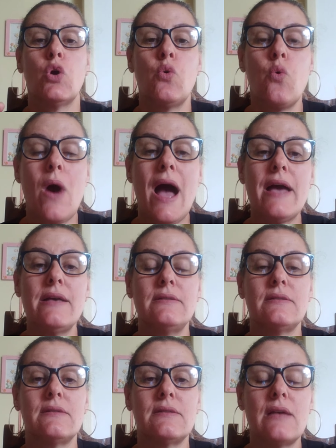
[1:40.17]
Quais
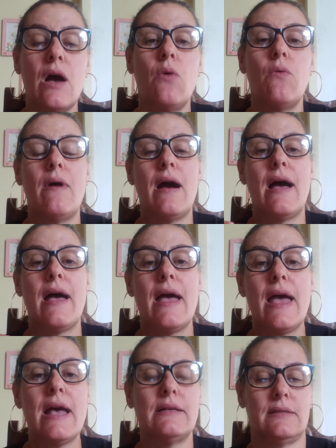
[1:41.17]
são
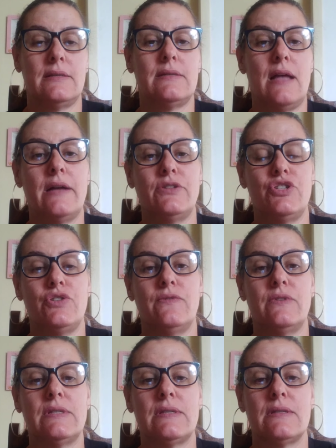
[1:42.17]
essas
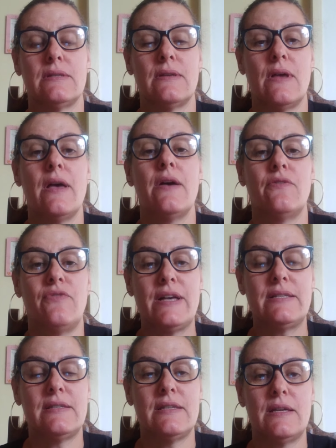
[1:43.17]
narrativas? Vai
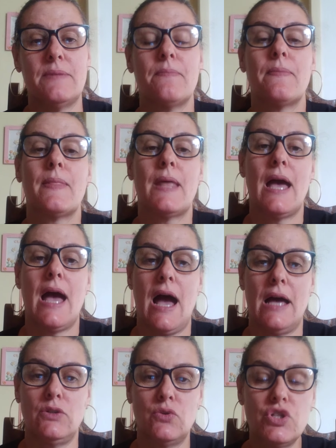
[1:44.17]
ser
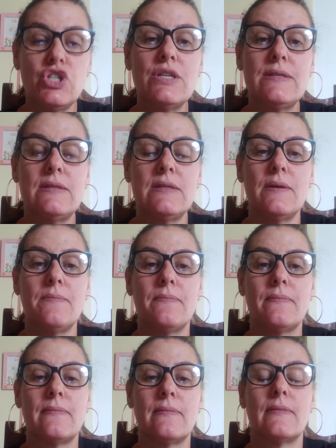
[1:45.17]
a notícia,
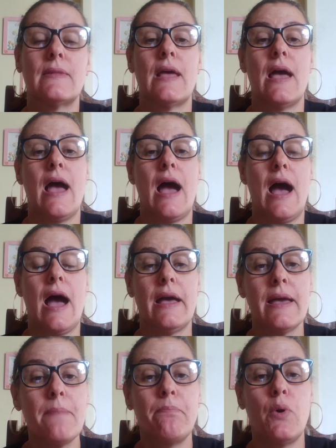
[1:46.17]
a
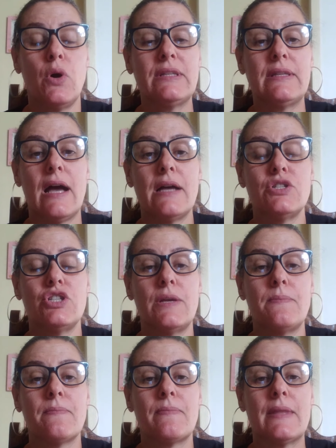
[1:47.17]

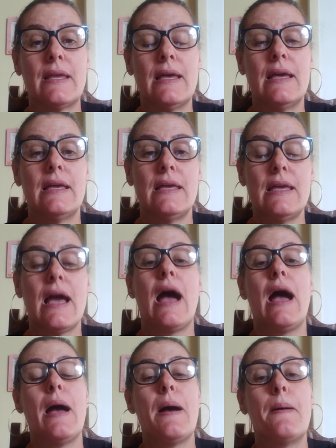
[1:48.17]
reportagem e
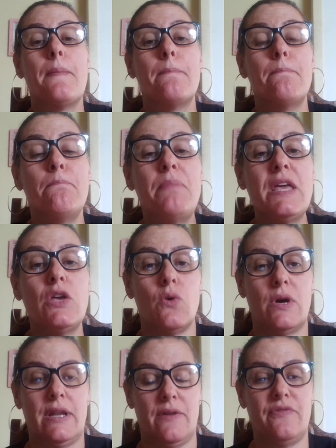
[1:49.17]
a
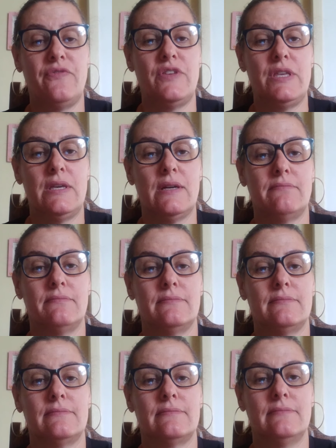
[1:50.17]
biografia,
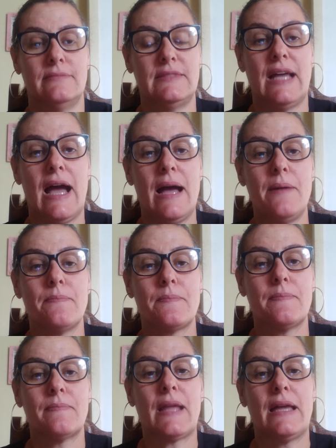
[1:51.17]

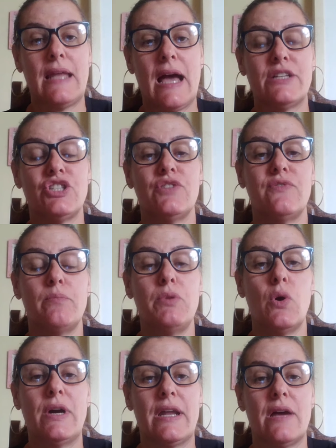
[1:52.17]
tá? A narrativa
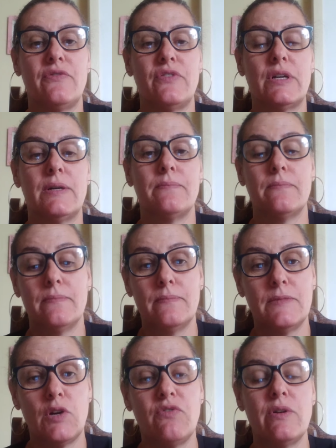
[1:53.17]
biográfica.
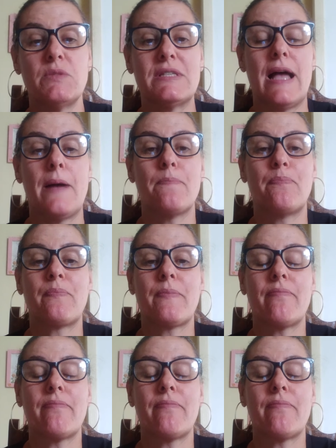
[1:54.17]
Então vamos lá.